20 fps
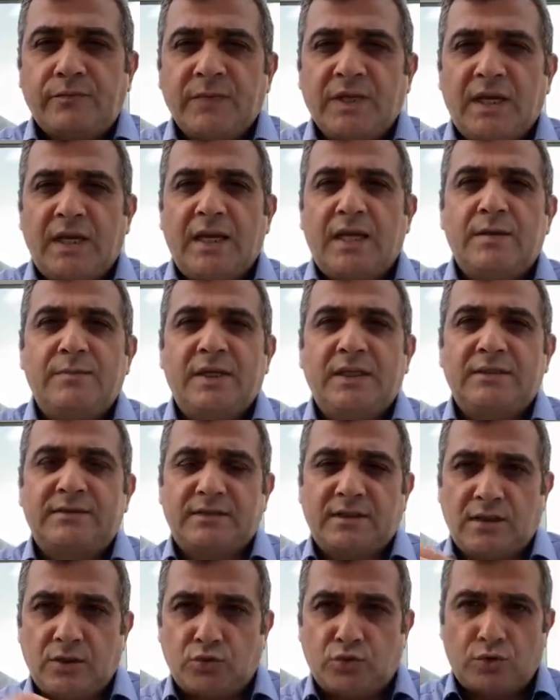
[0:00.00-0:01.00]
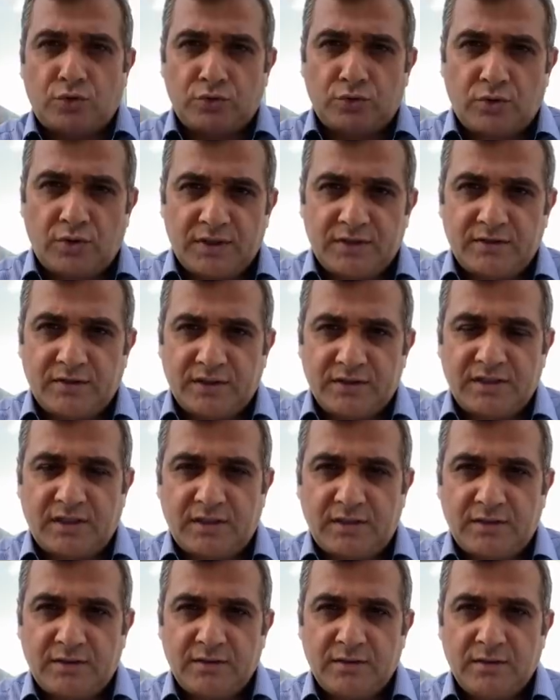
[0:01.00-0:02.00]
Ermenistan'a koridor
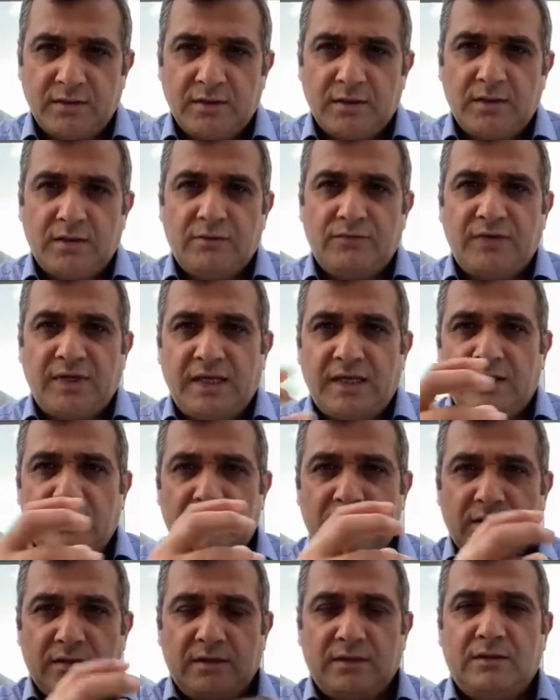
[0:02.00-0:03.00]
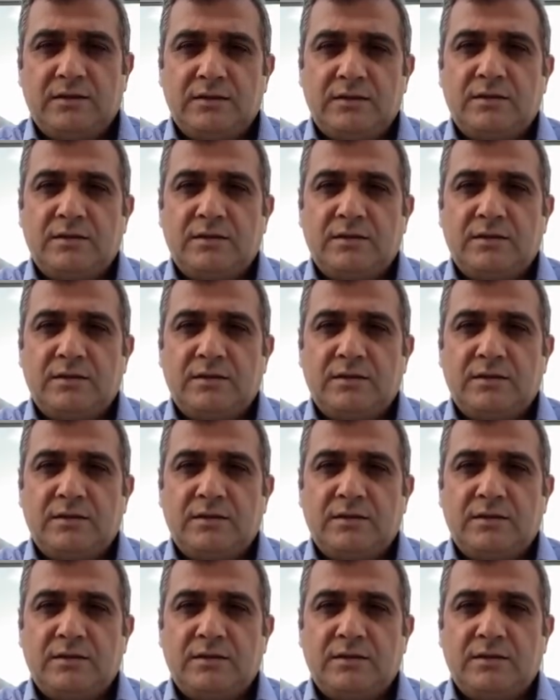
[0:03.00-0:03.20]
açılacak ve e,